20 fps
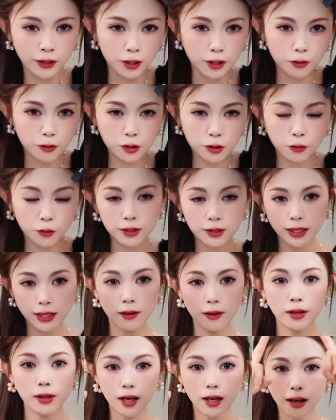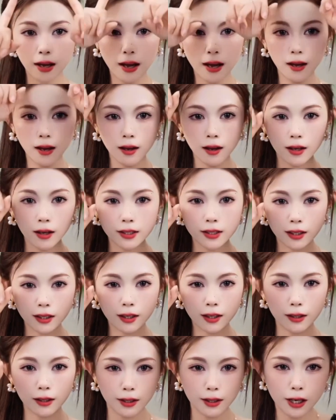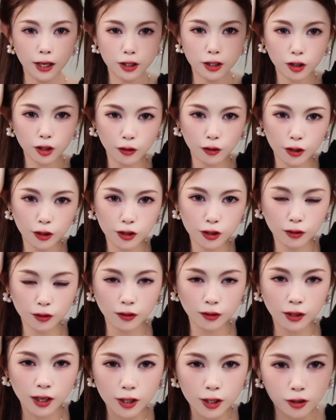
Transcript: 因为从前面看，整个人也是有一种